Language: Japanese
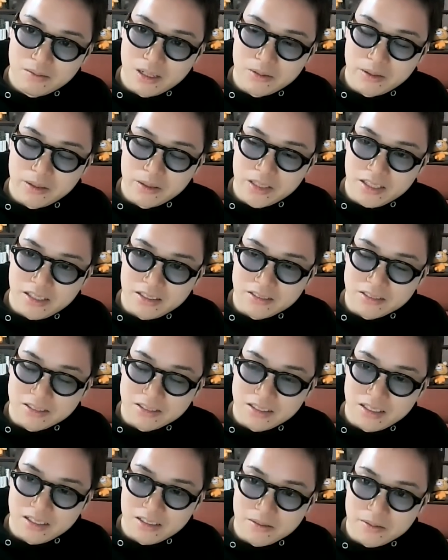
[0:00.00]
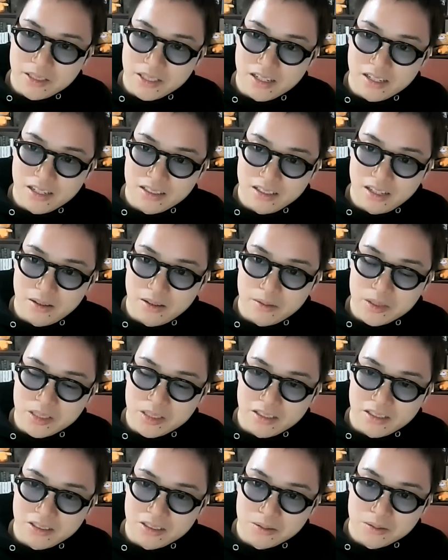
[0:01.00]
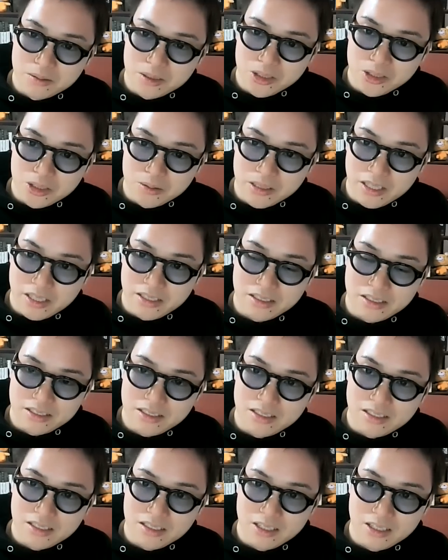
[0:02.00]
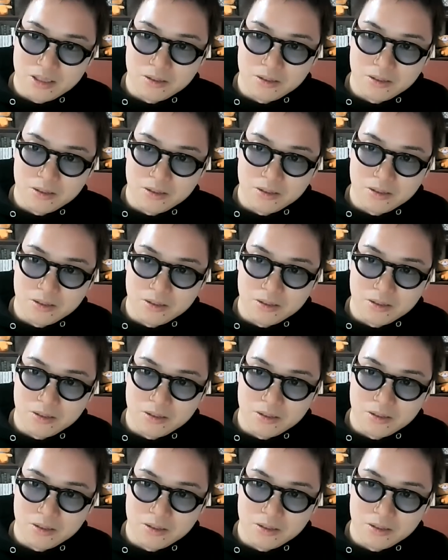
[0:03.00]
まあ、ウェブサイトの制作みたいなんで、ウェブサイトの文章も書いたし、